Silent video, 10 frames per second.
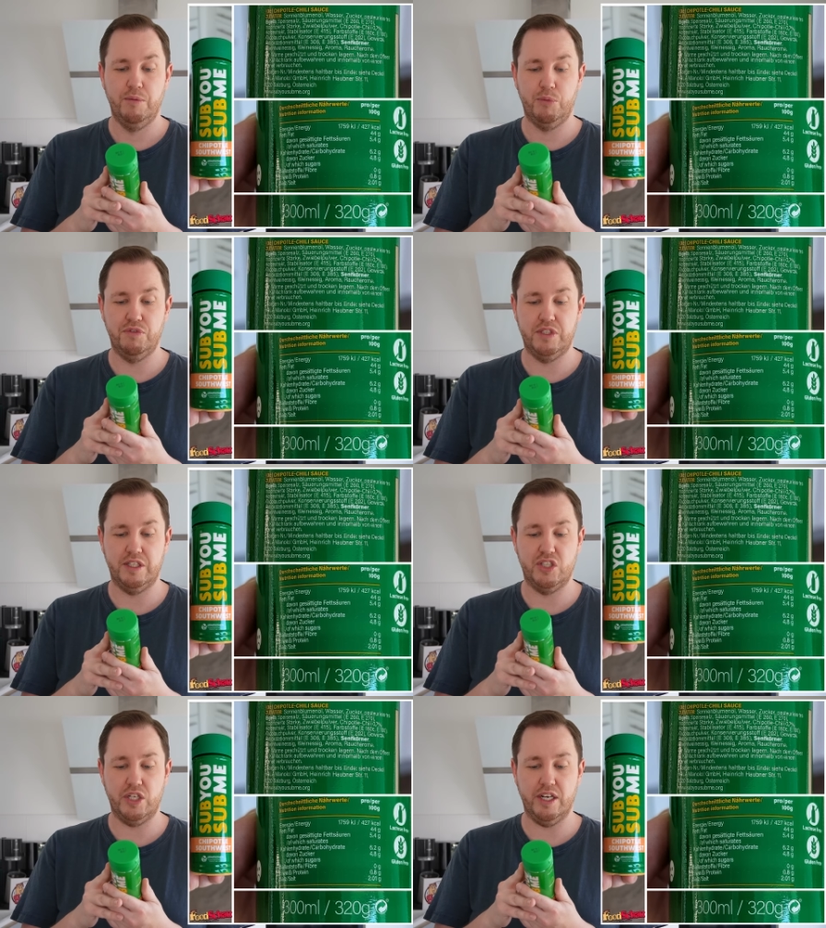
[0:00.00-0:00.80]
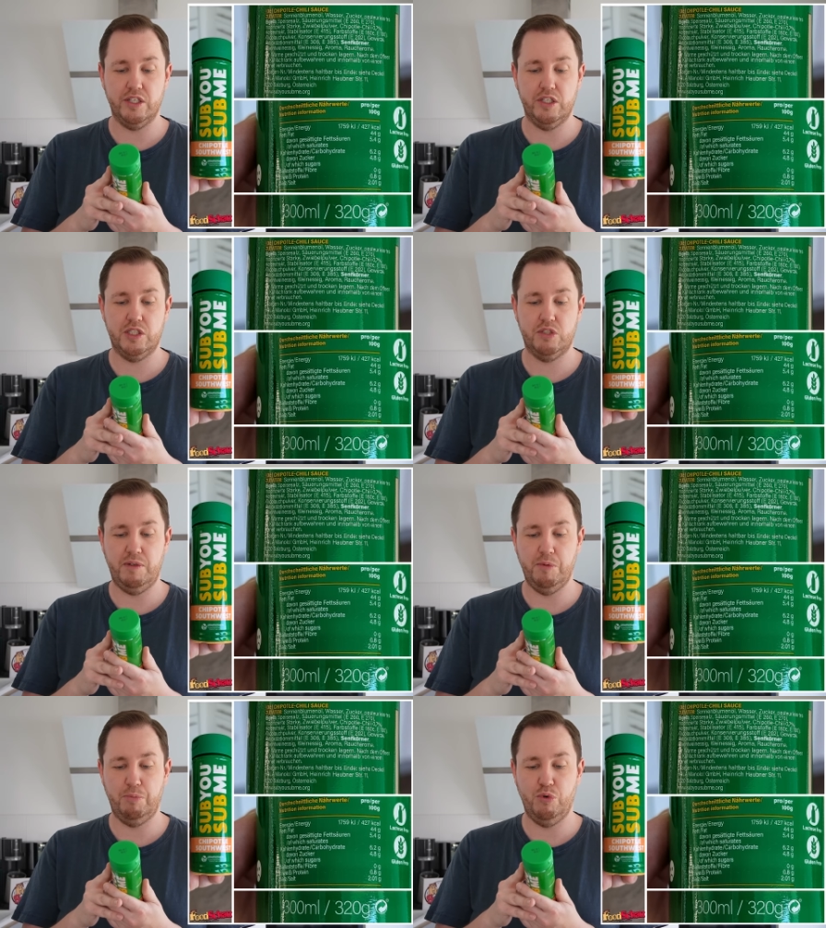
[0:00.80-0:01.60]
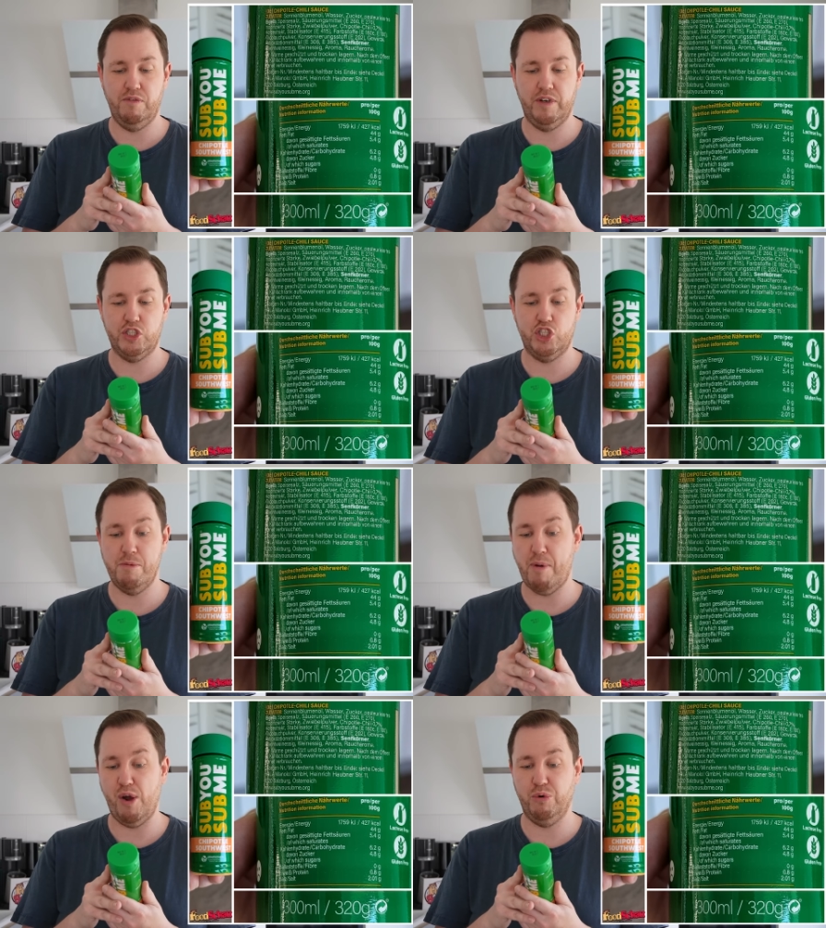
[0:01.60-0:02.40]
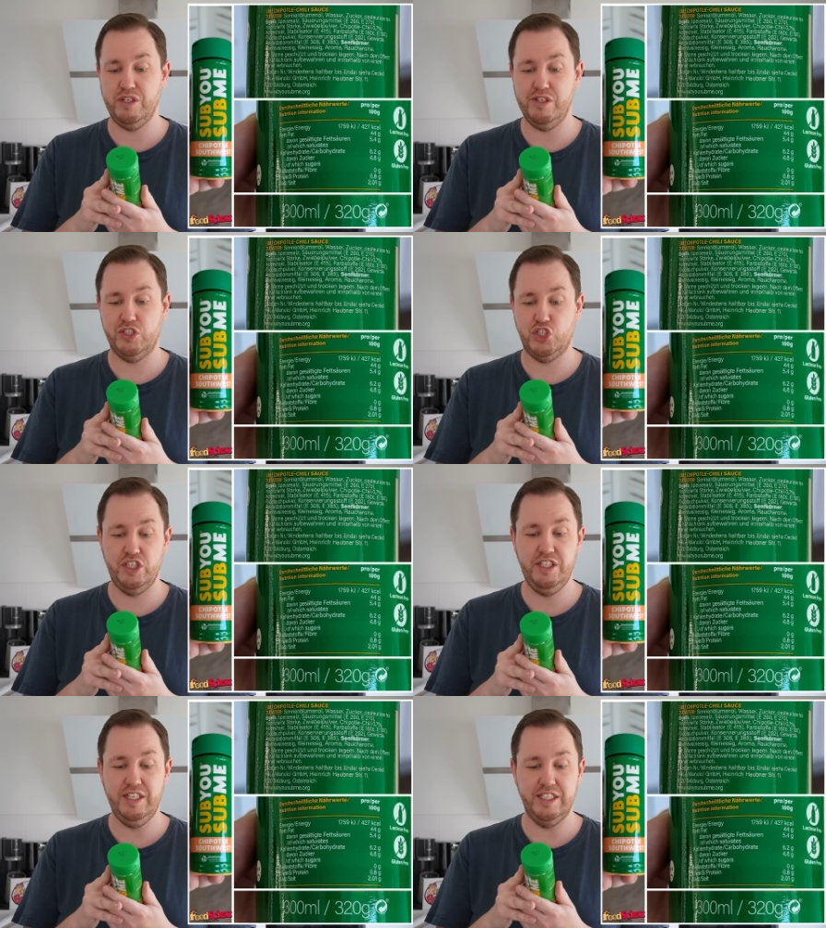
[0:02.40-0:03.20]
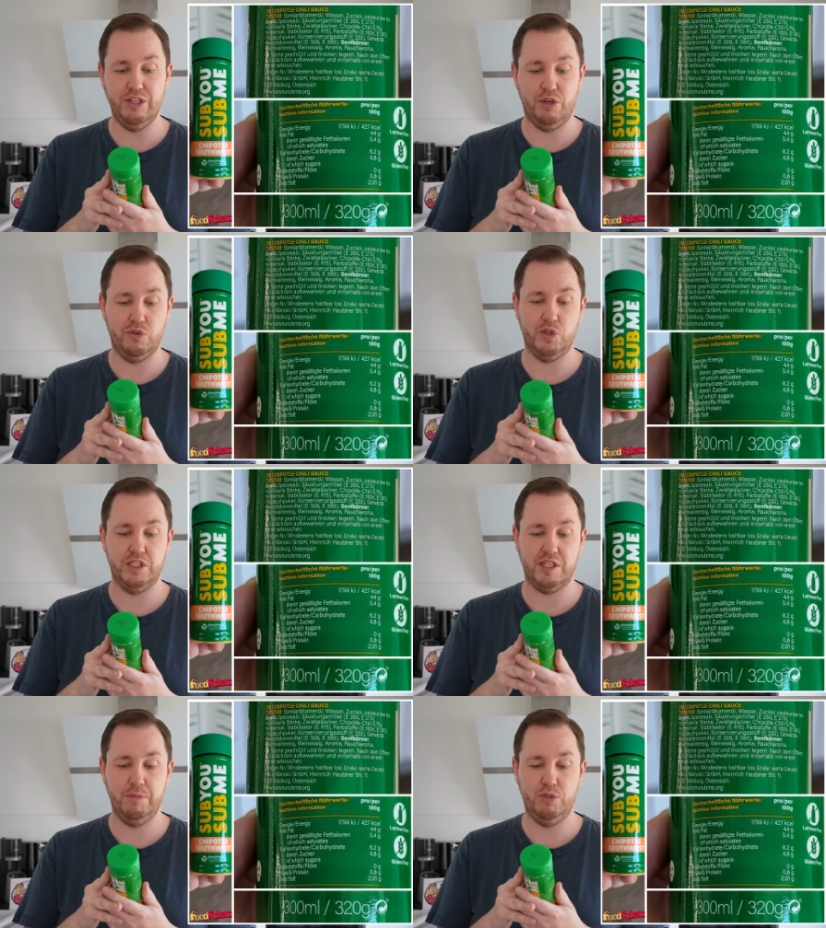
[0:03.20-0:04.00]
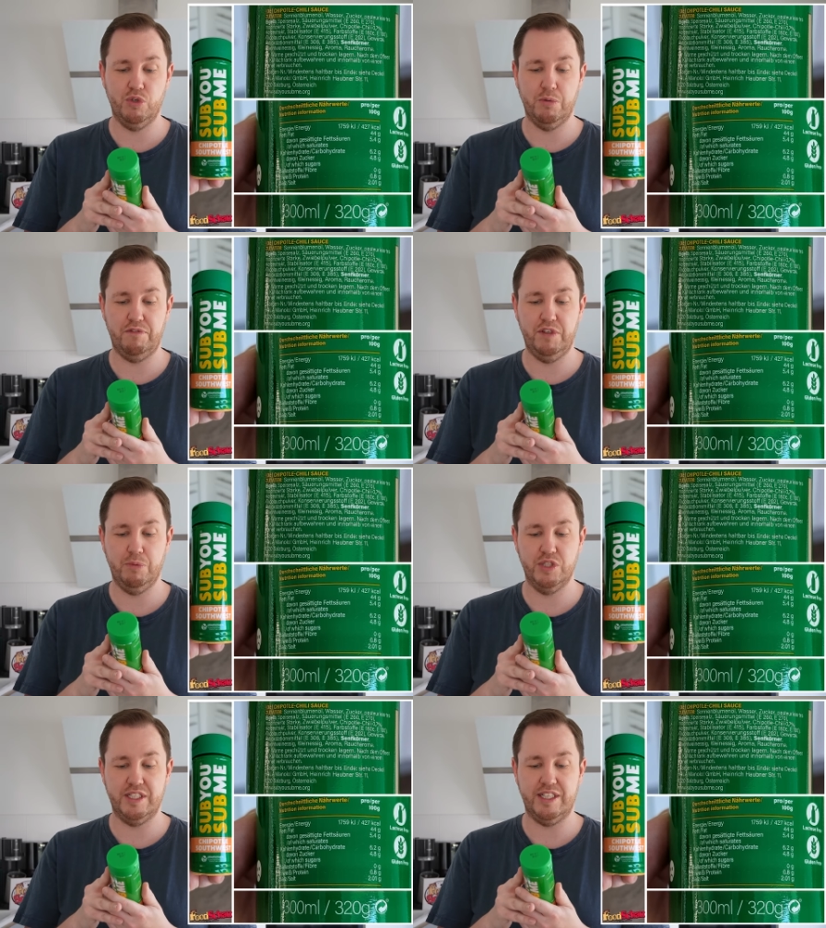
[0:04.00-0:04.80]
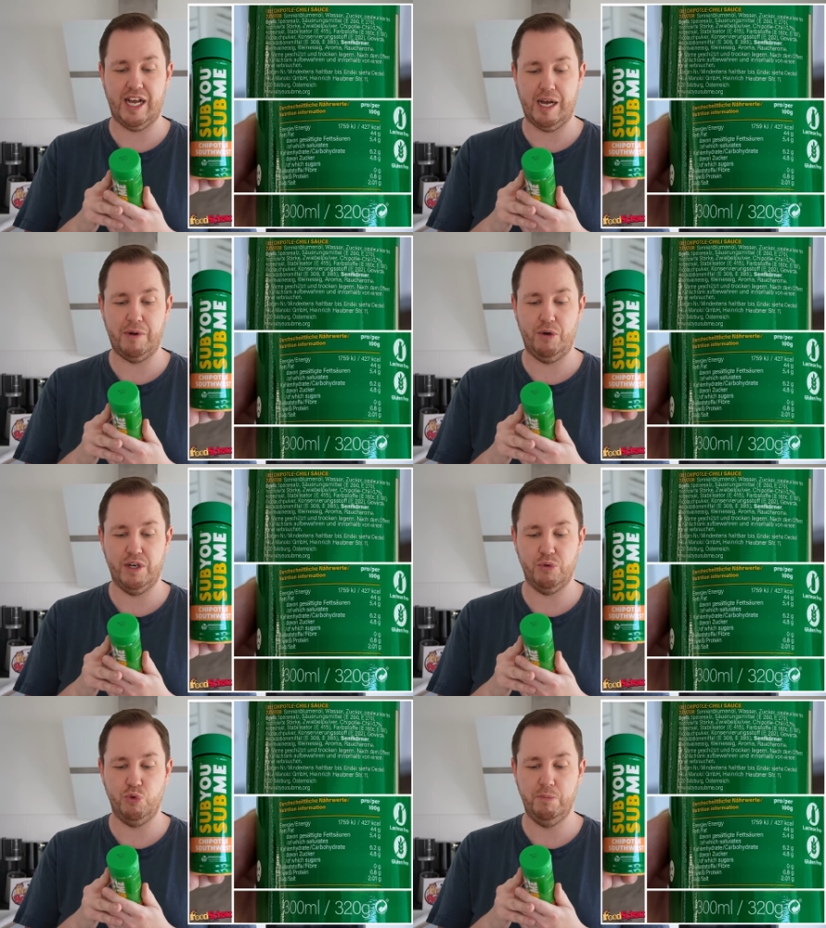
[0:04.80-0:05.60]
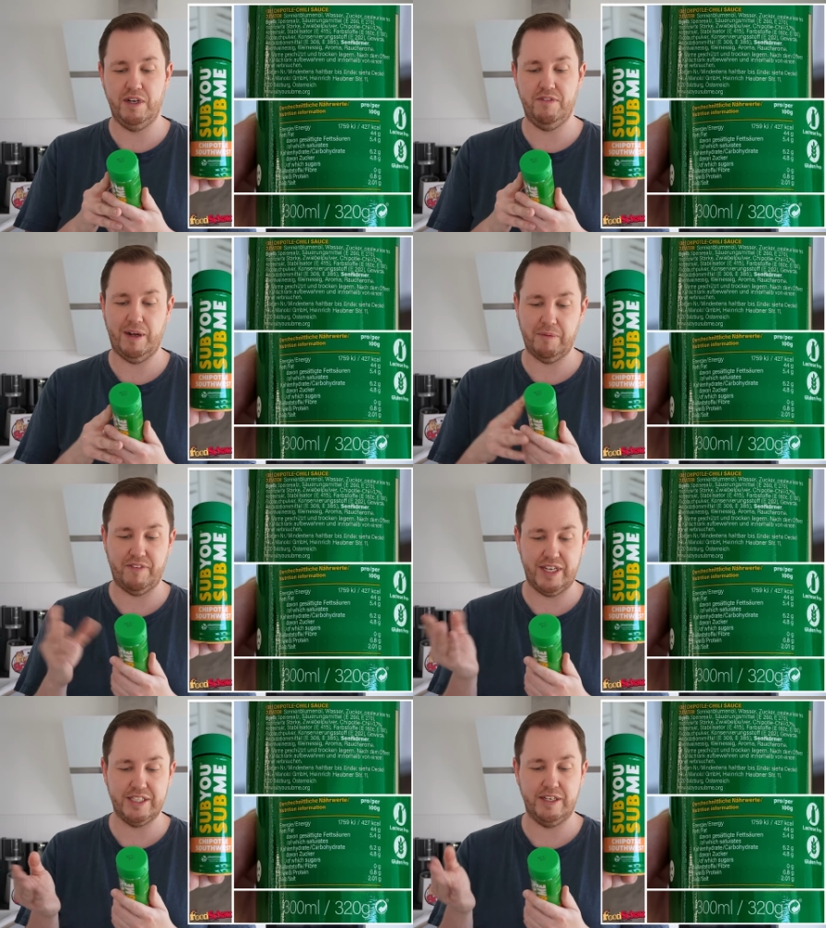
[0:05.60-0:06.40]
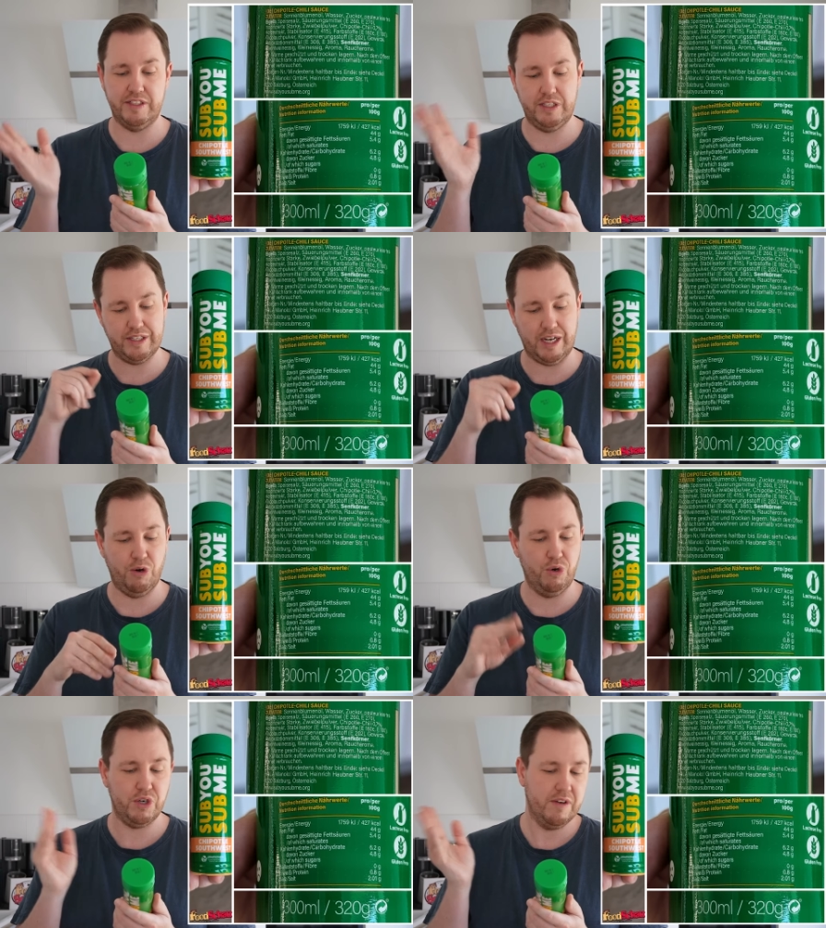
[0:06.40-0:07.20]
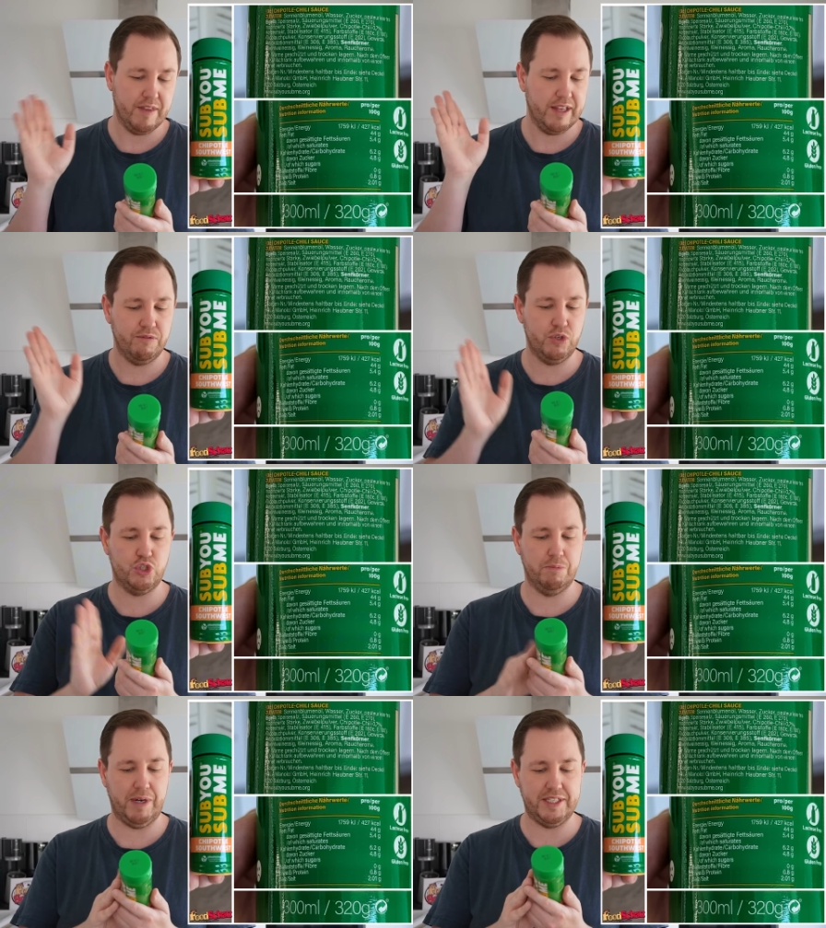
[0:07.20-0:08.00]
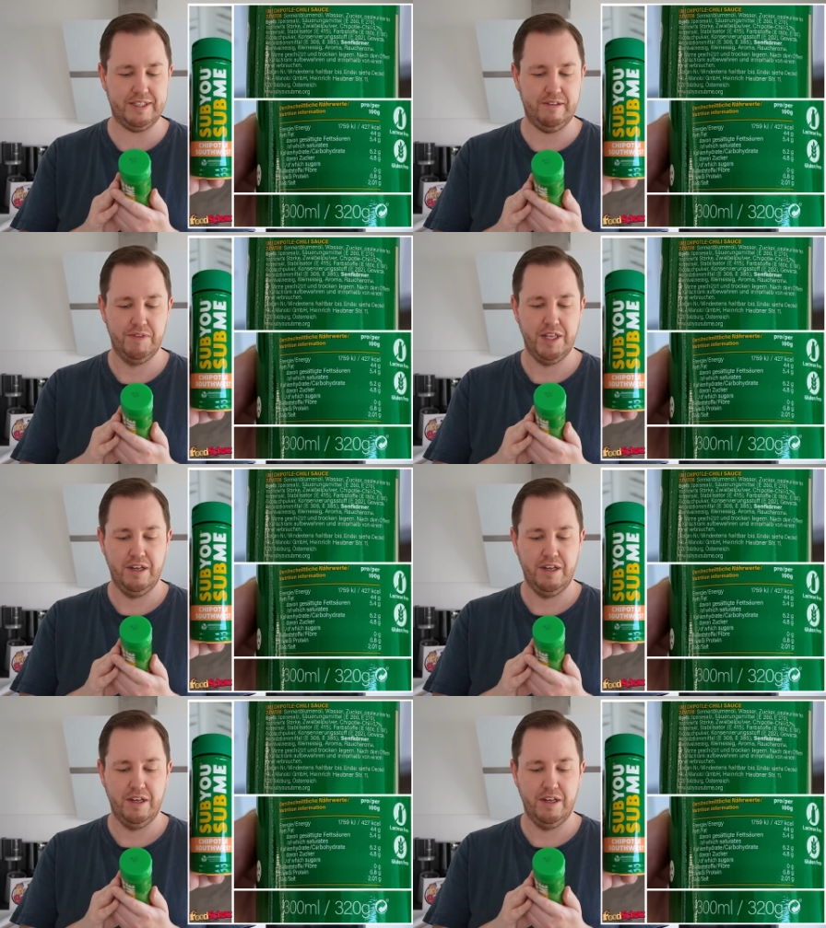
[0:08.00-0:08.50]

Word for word: modifizierte Stärke, Zwiebelpulver, Chipotle, Chili ist ja auch wirklich drin mit 0,4%, aber auch Aroma, aber weißer Essig, Rauch, wird schon passen.